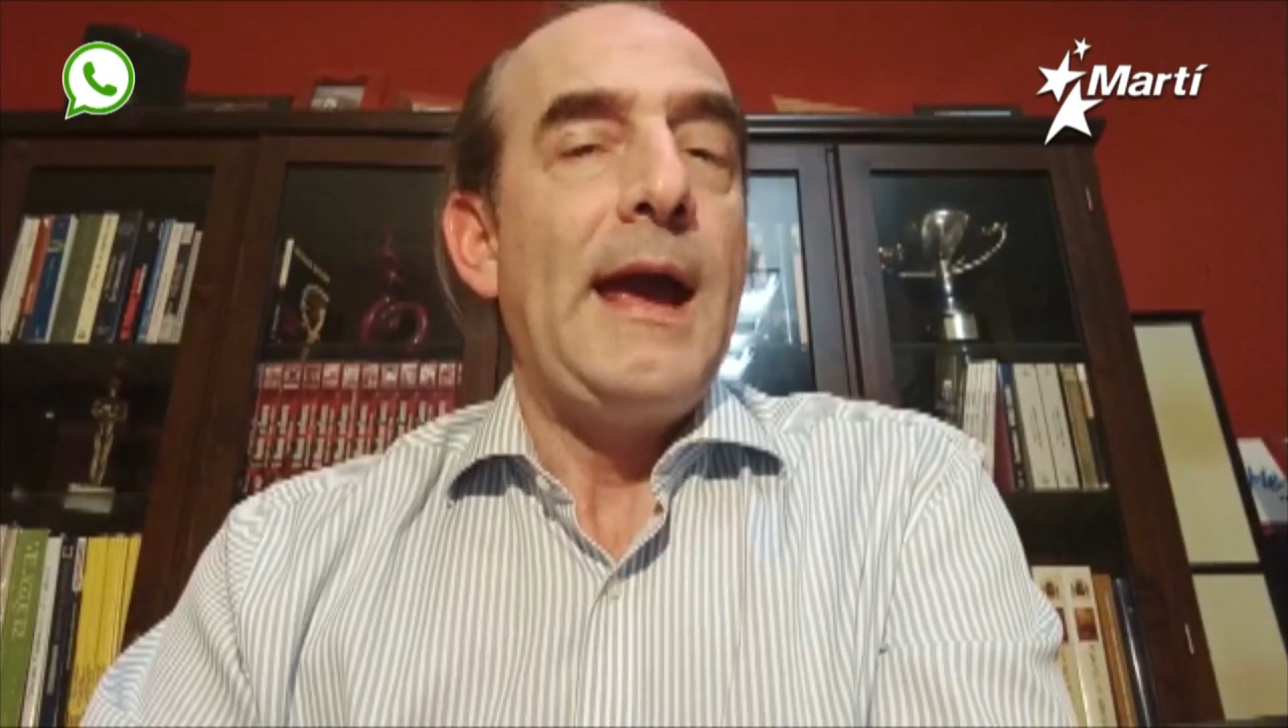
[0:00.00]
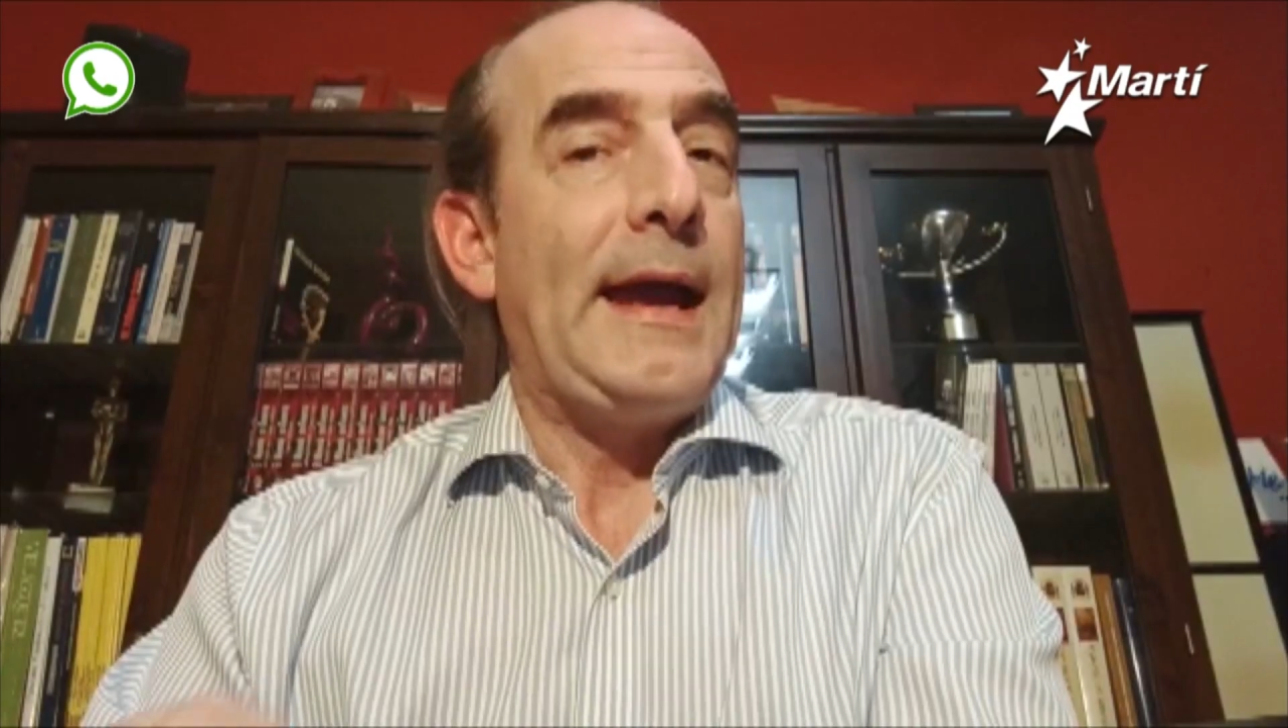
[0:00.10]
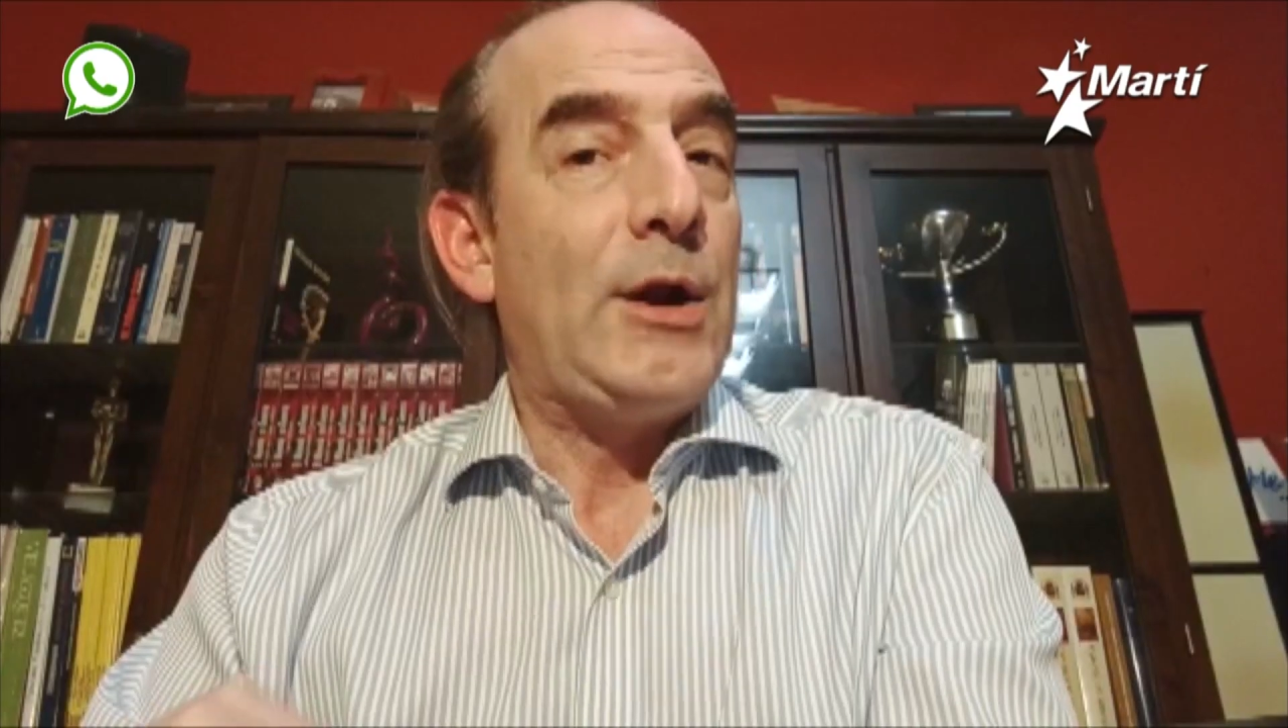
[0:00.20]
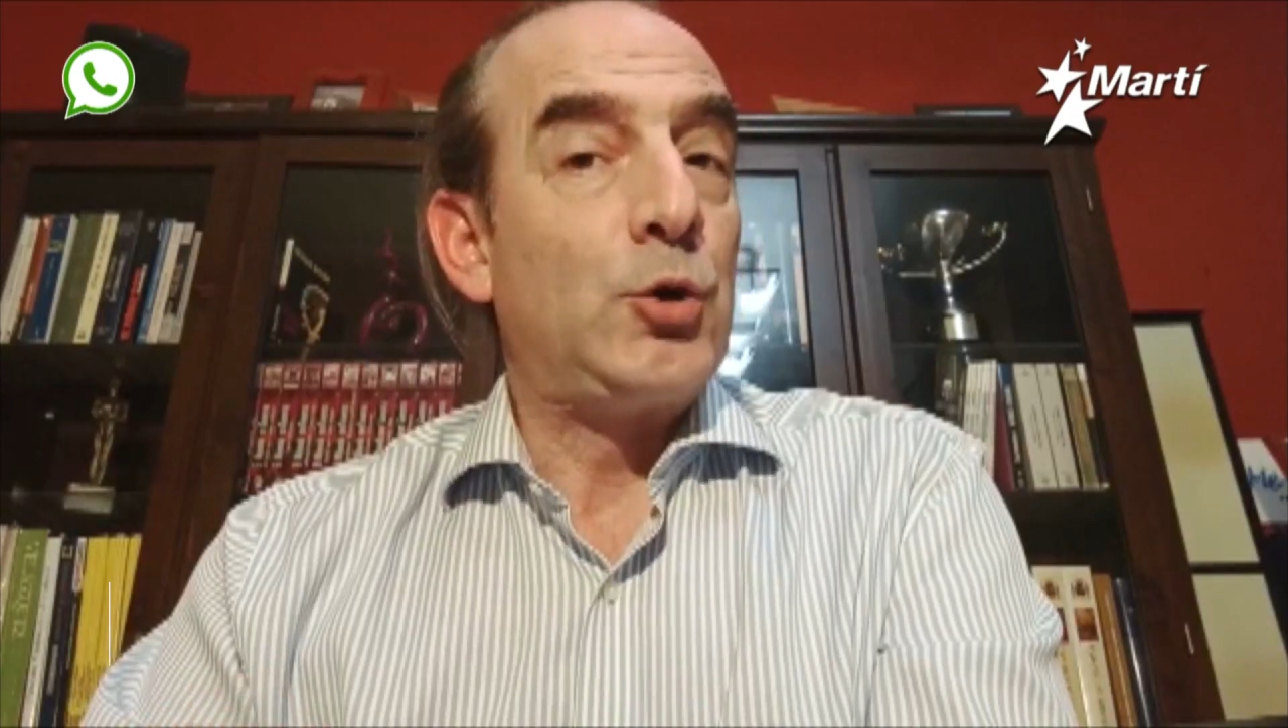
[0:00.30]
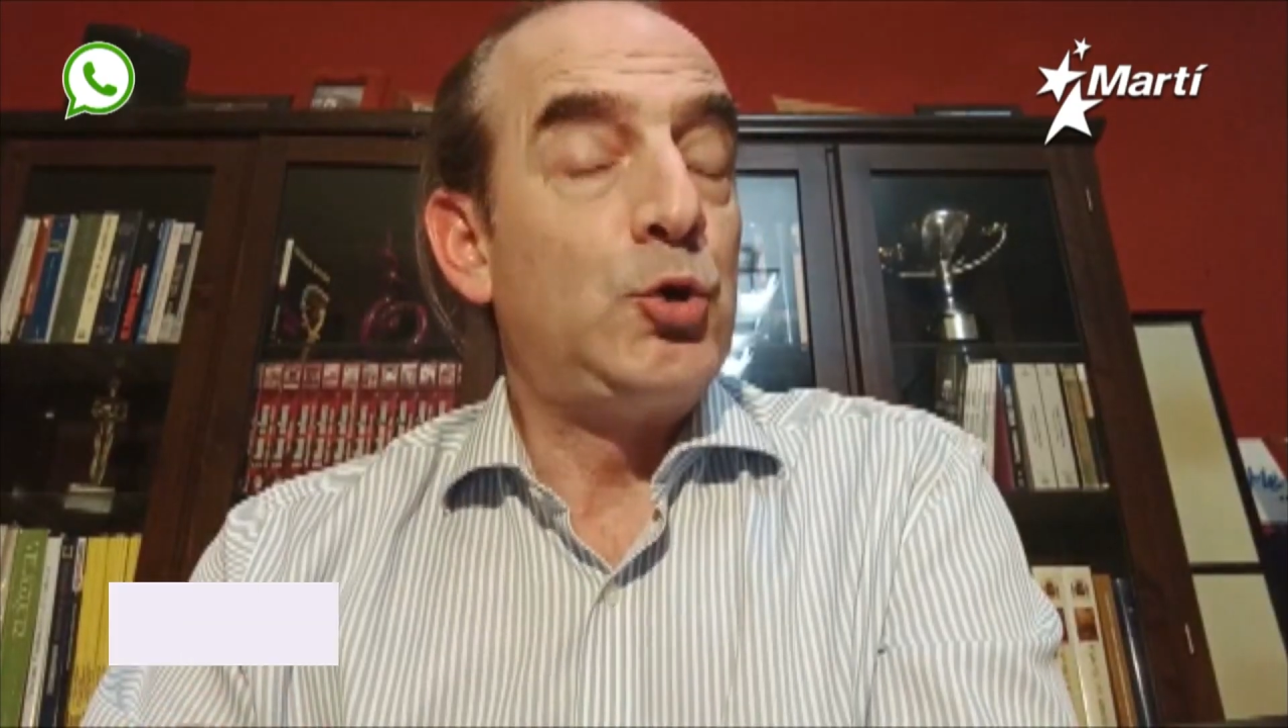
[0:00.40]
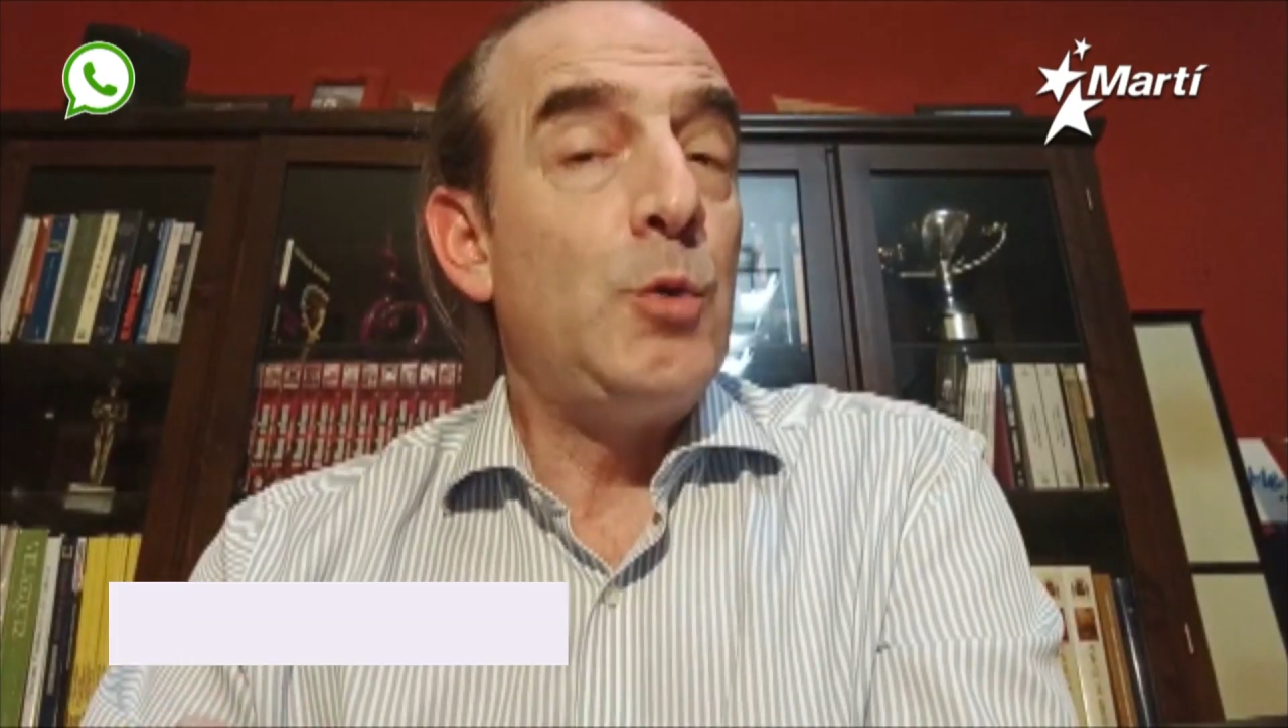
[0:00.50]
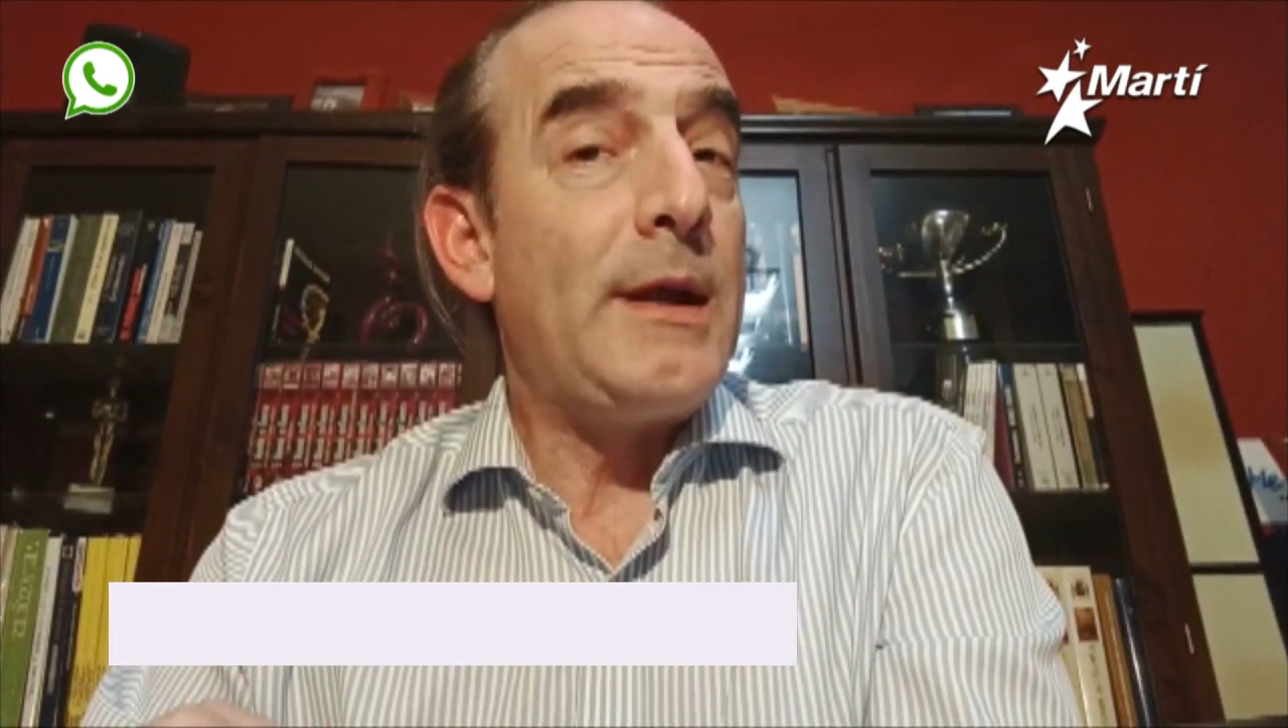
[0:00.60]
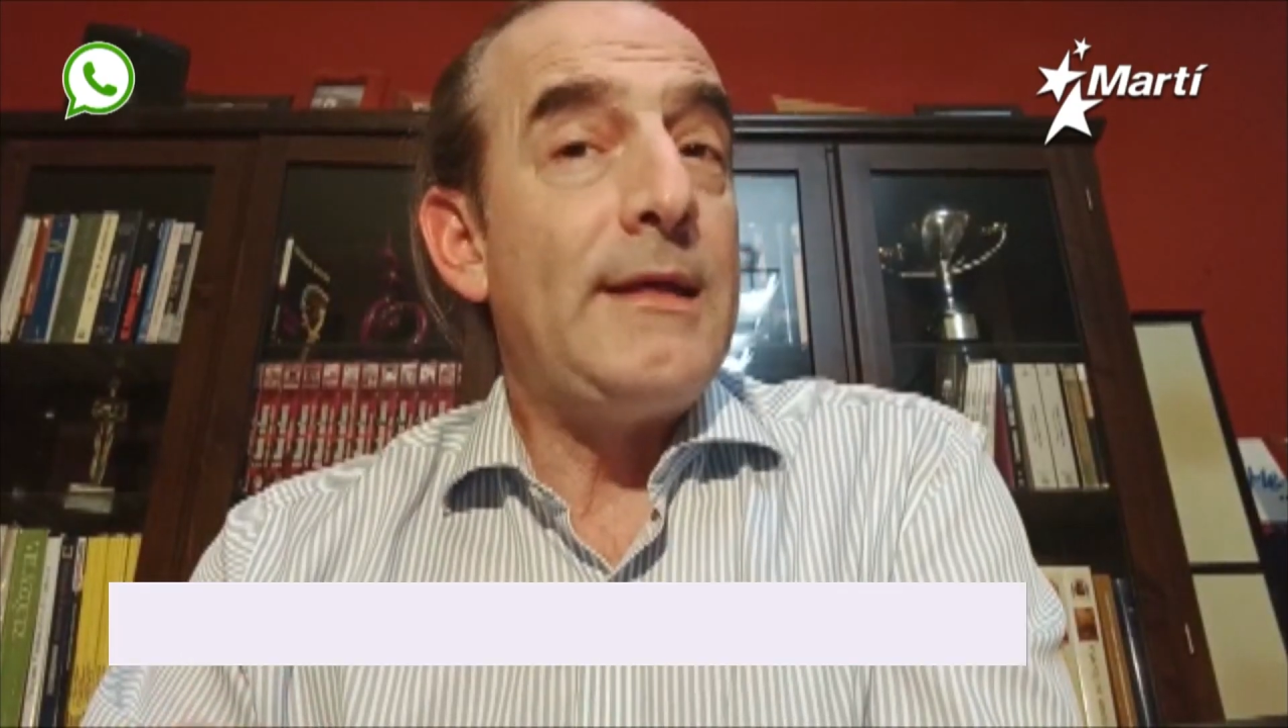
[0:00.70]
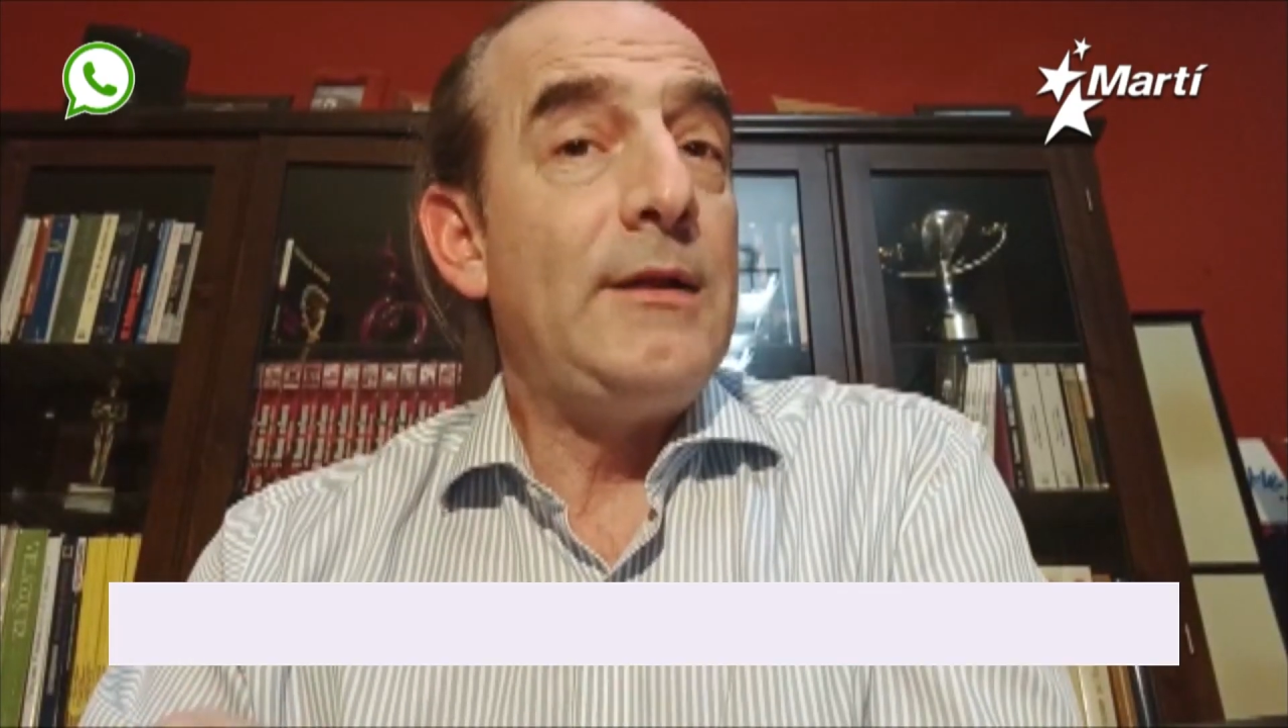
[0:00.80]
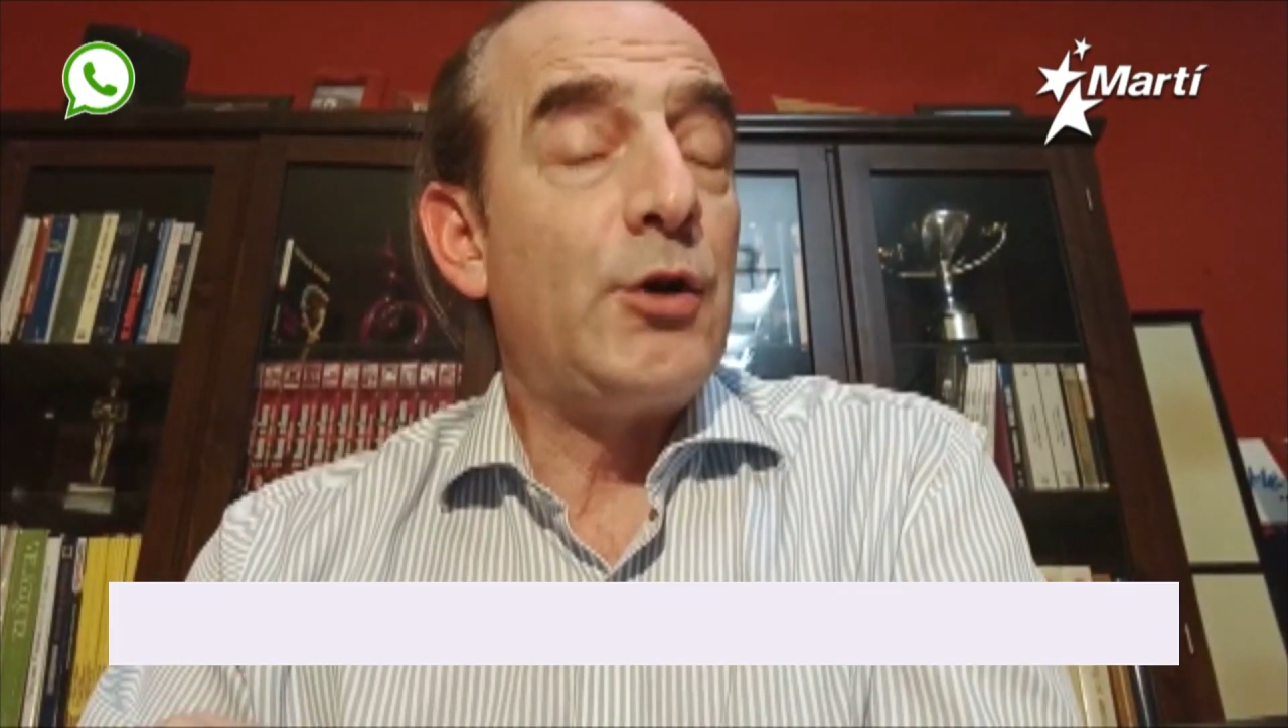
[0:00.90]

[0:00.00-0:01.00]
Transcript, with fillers: En octubre del